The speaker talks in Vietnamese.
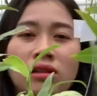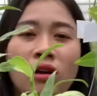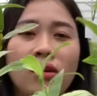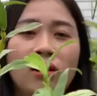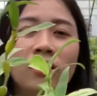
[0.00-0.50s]

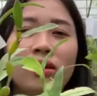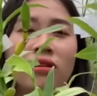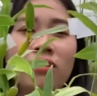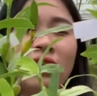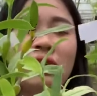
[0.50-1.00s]
Trời
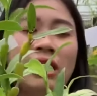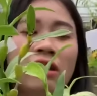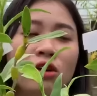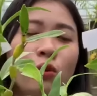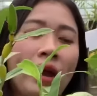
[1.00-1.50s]
ơi cả nhà
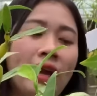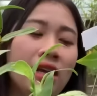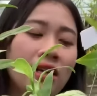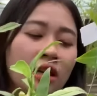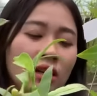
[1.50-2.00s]
ơi, quá
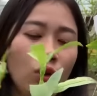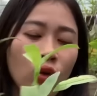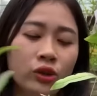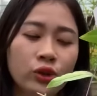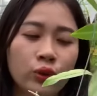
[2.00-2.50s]
là đỉnh
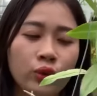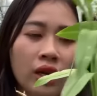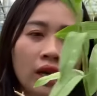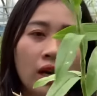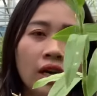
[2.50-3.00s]
luôn. Chuỗi
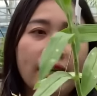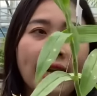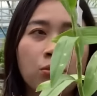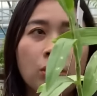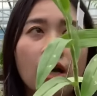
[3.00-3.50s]
à, ý
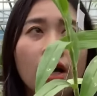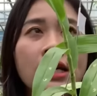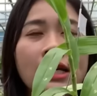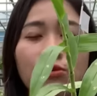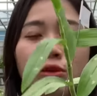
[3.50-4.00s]
ngọc, ý
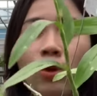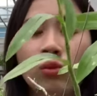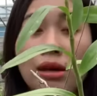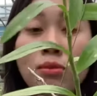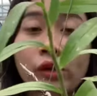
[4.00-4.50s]
ngọc nó cũng
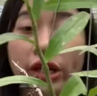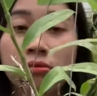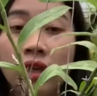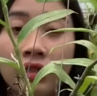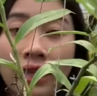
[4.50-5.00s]
là một dòng
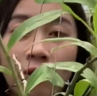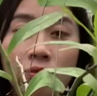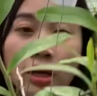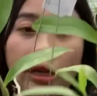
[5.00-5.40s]
thân thòng.